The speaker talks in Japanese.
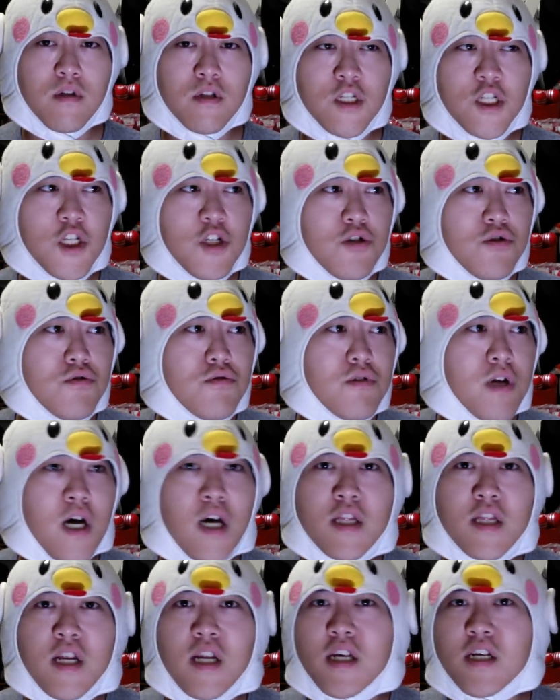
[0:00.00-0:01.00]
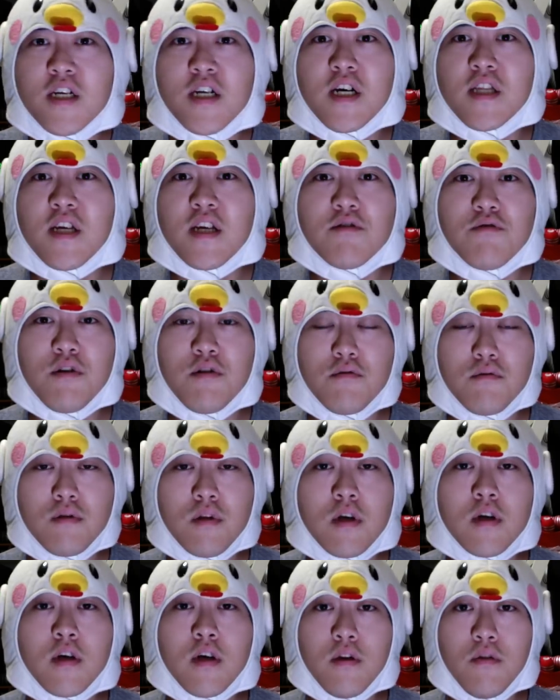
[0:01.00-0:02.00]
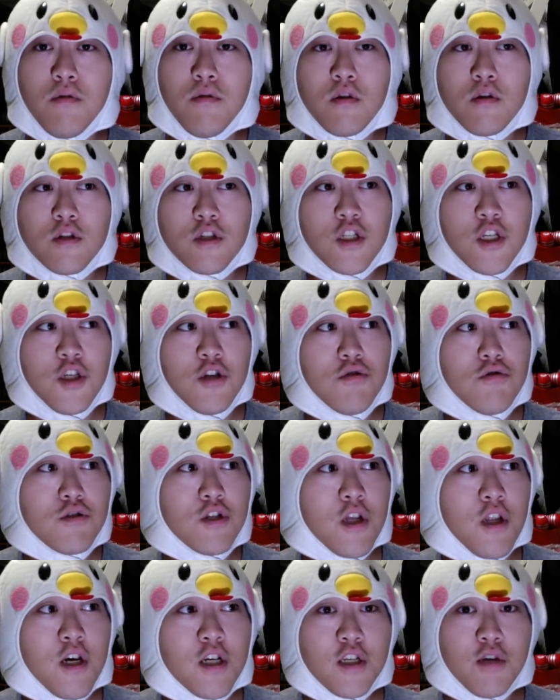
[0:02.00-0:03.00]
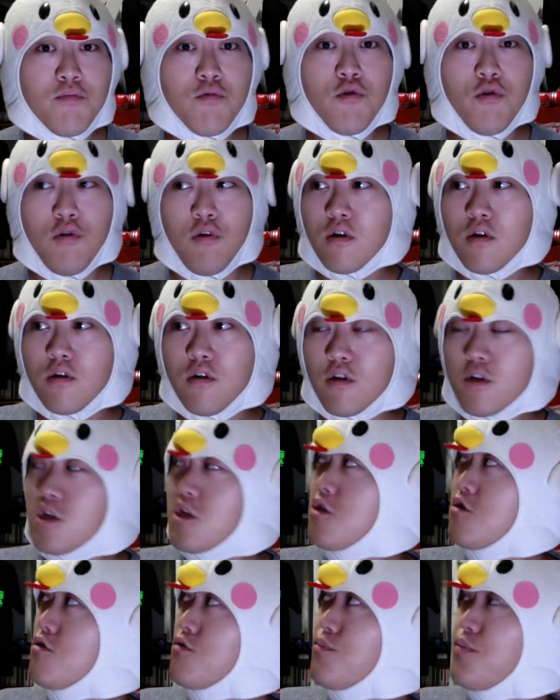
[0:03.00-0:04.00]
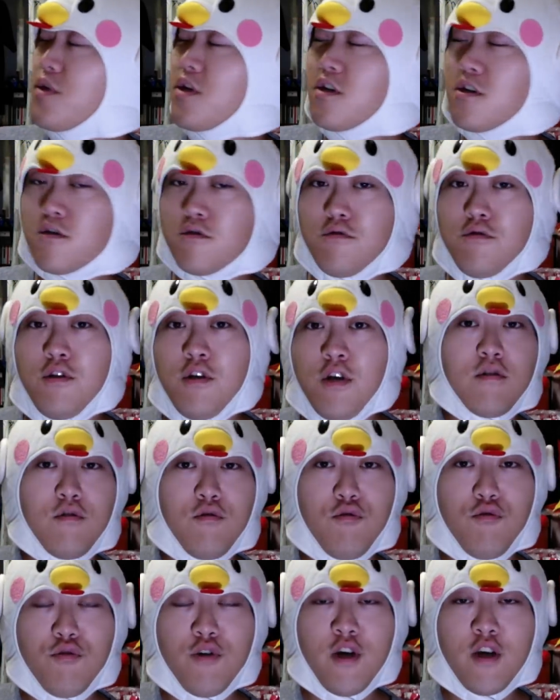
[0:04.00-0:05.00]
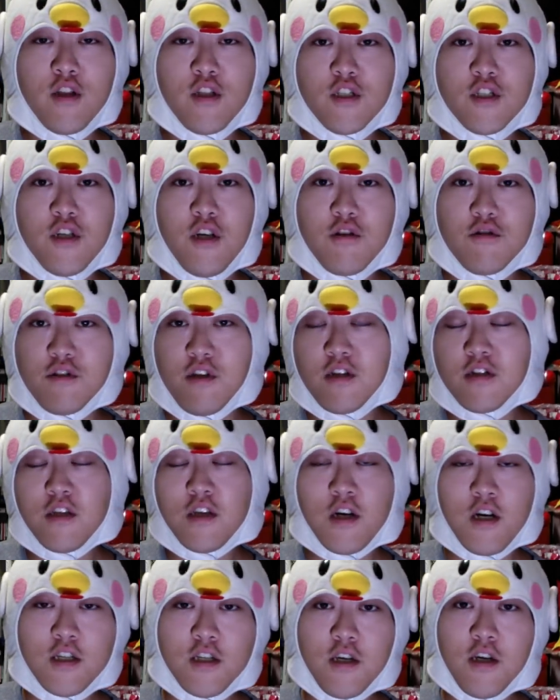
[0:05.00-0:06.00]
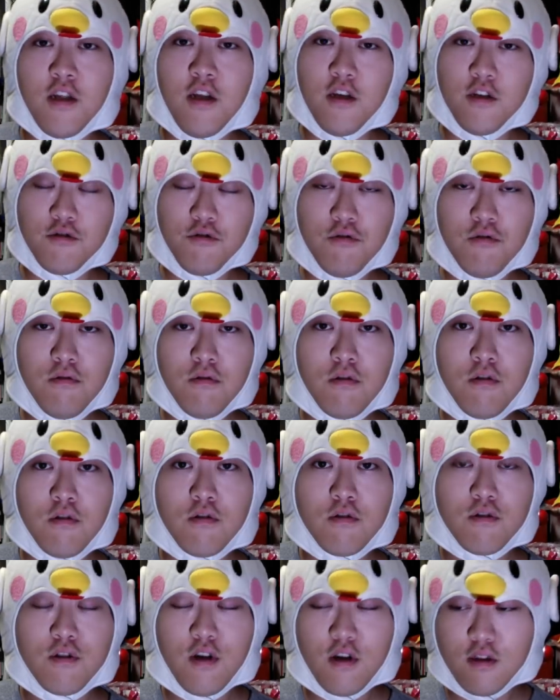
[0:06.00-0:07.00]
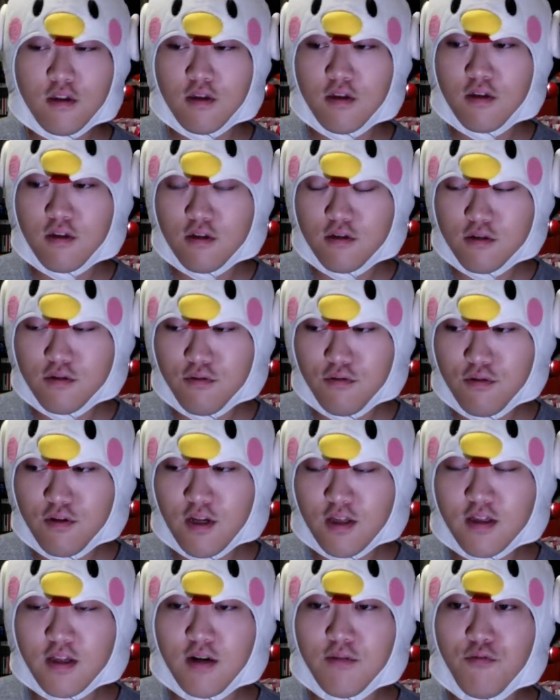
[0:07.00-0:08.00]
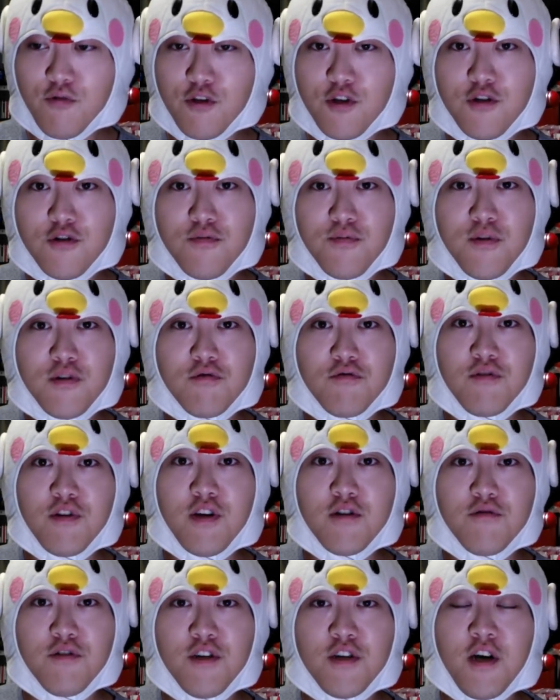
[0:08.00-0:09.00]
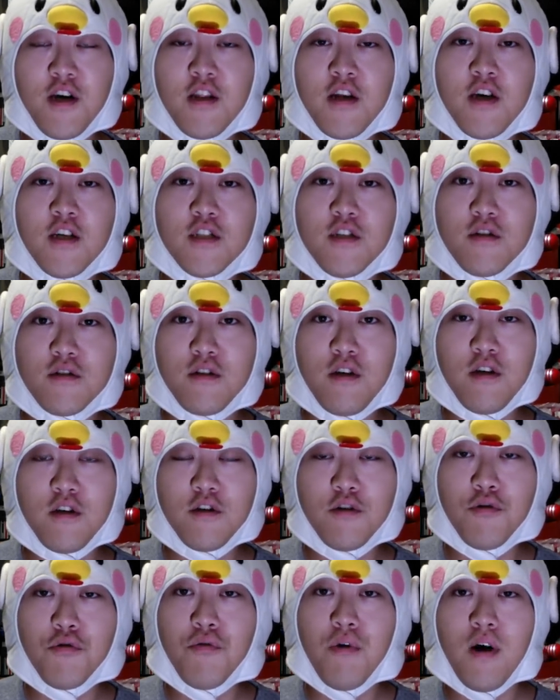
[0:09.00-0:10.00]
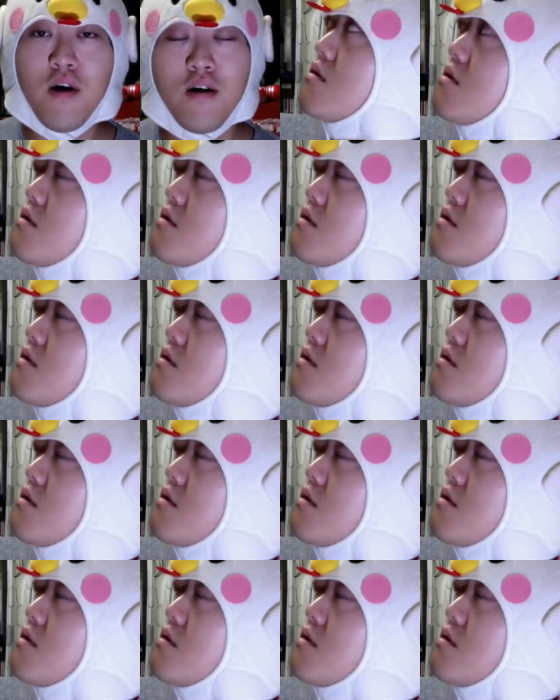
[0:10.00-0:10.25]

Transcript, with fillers: 自由な働き方とか言ってっけど、自由じゃないじゃん。もう、昼ピークにオンラインにしないと全然稼げないでしょだ、それだったらもう昼ピーク出る以外ないじゃん、専業は。